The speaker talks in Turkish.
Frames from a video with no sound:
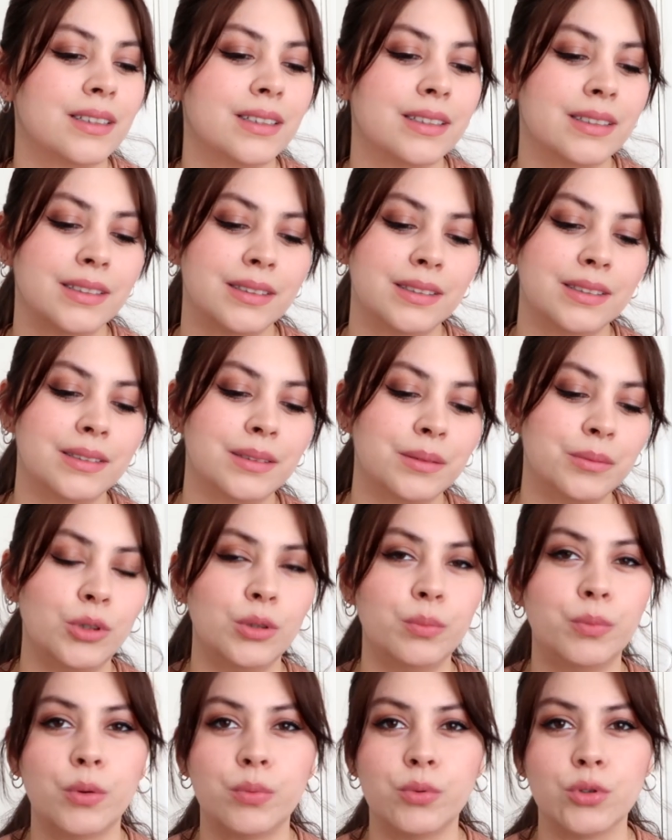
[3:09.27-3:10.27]
Ee,
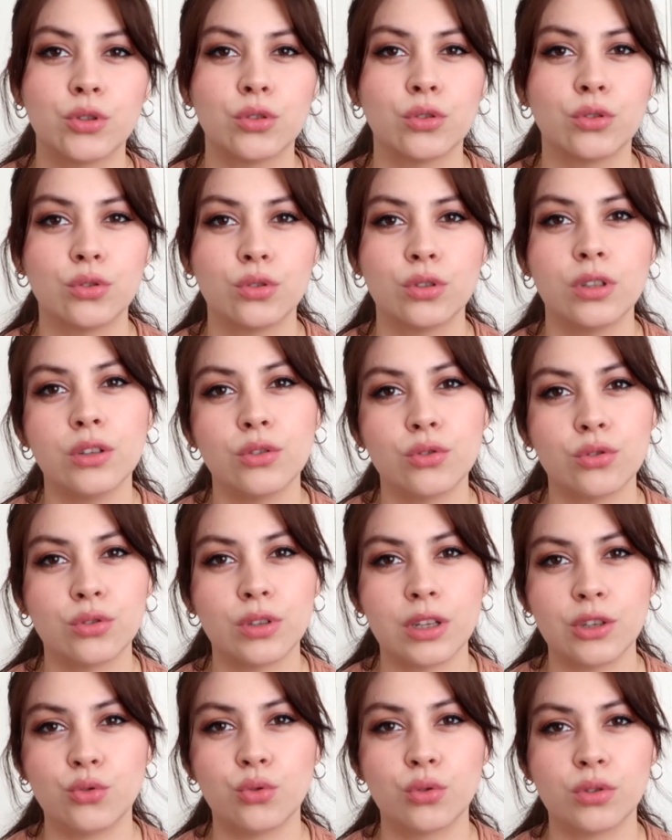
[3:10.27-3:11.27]
böyle poposunun üstüne
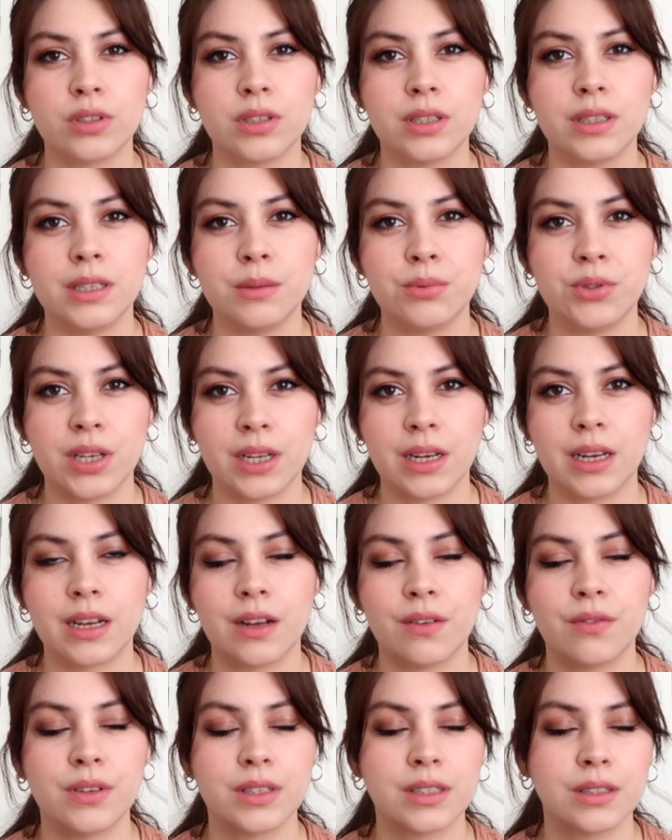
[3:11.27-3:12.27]
düştü. Yani çok ciddi bir şekilde
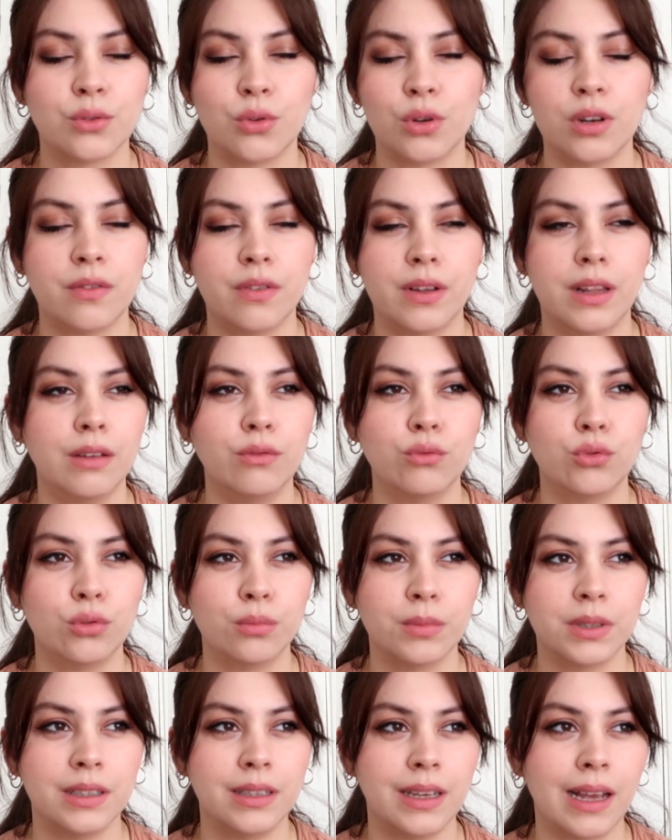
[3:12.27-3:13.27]
kafasını öyle falan
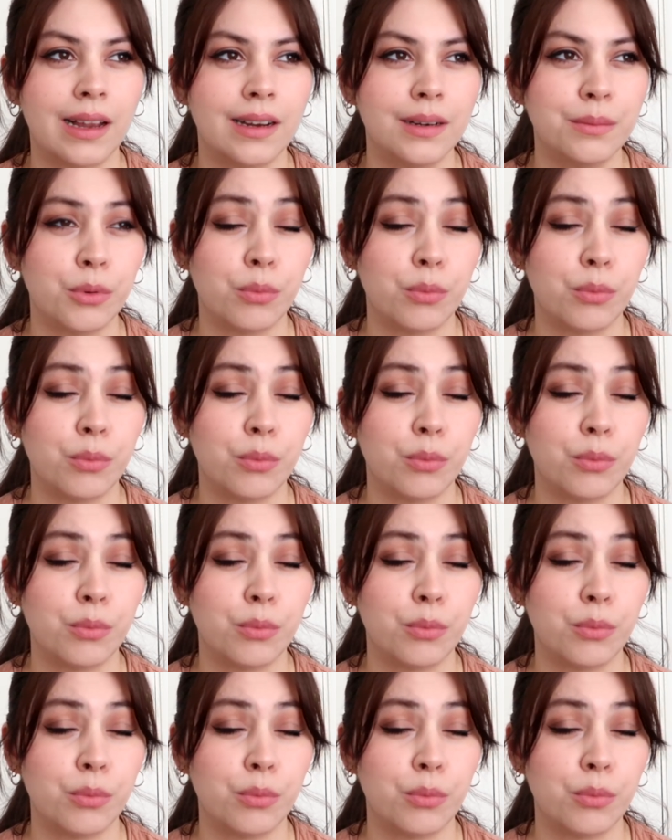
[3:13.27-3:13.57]
vurmadı yani.